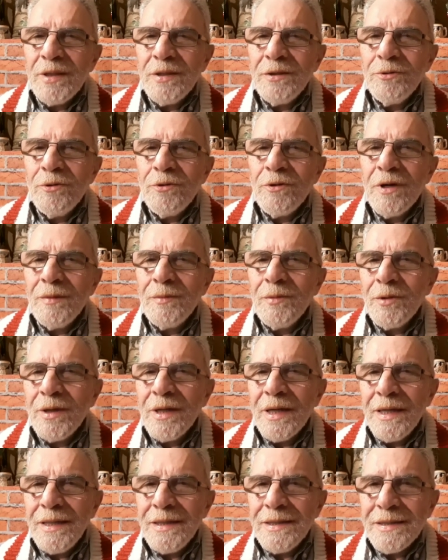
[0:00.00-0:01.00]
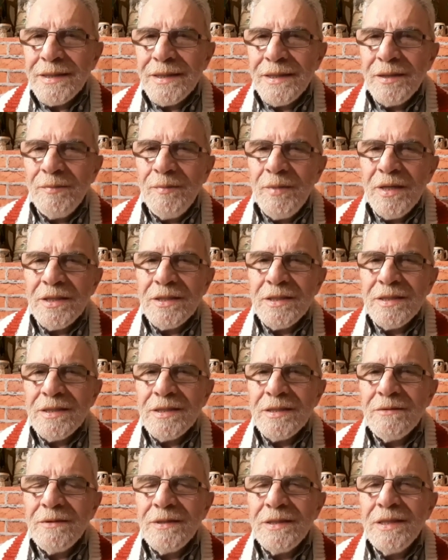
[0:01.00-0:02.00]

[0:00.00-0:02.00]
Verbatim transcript: притоком украинских беженцев,